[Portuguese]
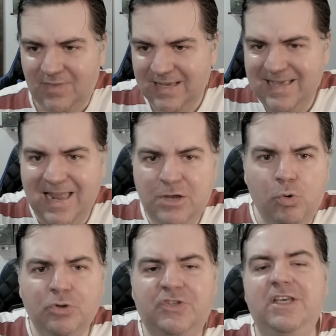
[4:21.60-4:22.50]
E ele
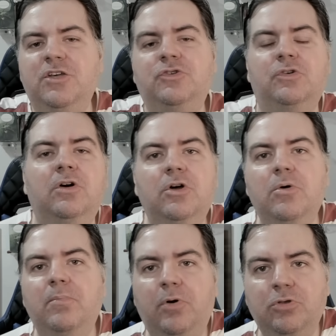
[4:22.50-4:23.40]
usa isso
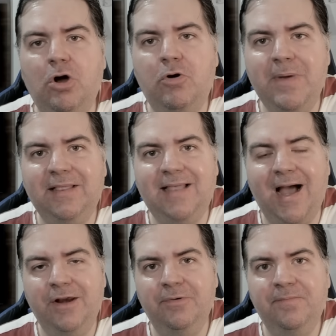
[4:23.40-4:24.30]
pro
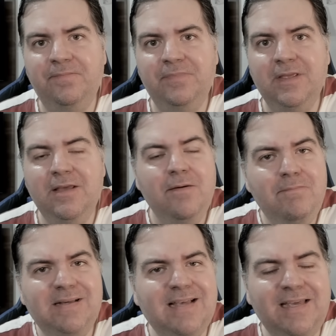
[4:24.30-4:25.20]
documentário.
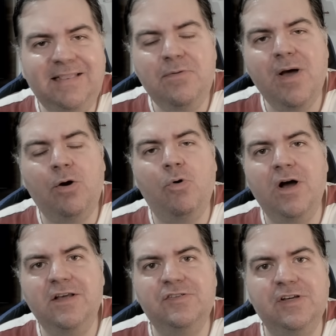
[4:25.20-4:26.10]
Mas aqui tem uma
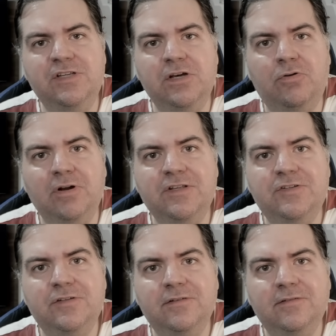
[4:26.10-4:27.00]
coisa,
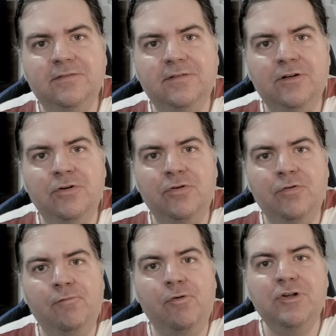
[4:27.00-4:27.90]
Nicolas.
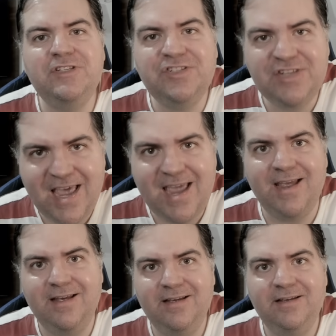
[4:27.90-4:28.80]

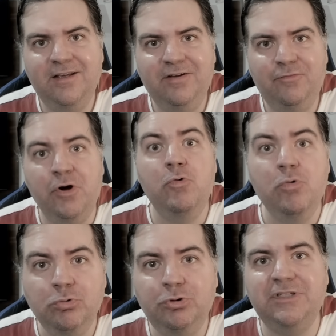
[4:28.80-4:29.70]
Você foi
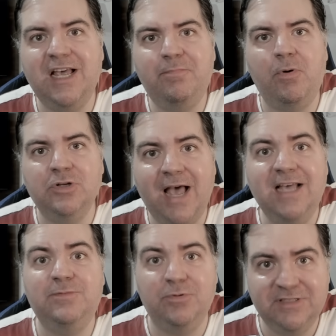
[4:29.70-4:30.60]
um dos
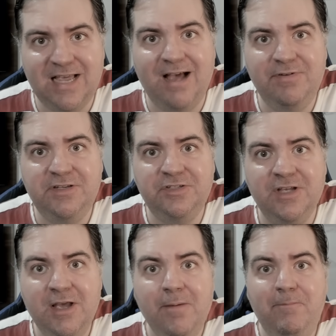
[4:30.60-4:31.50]

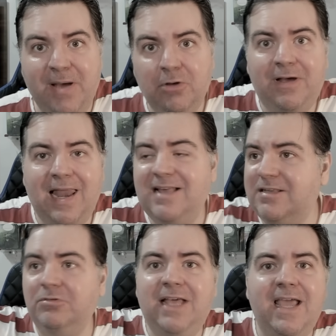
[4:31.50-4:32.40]
responsáveis pelo
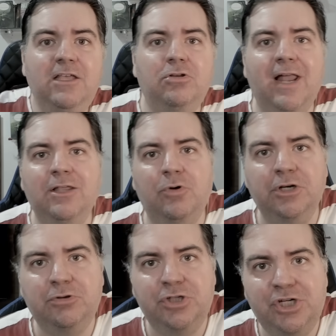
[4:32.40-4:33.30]
Clezão ter ido lá no
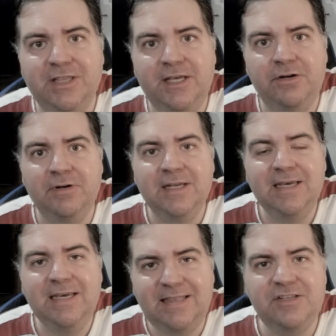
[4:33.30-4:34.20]
8 de janeiro
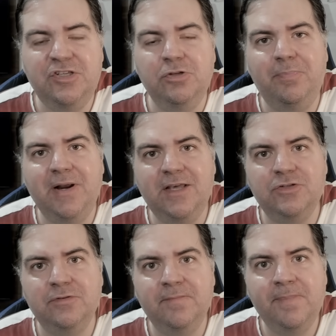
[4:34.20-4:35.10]
e ter sido
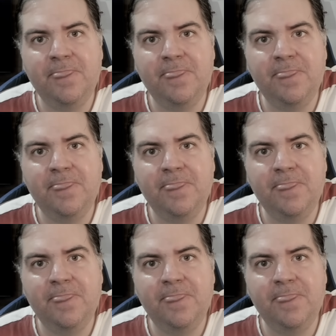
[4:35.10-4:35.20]
preso.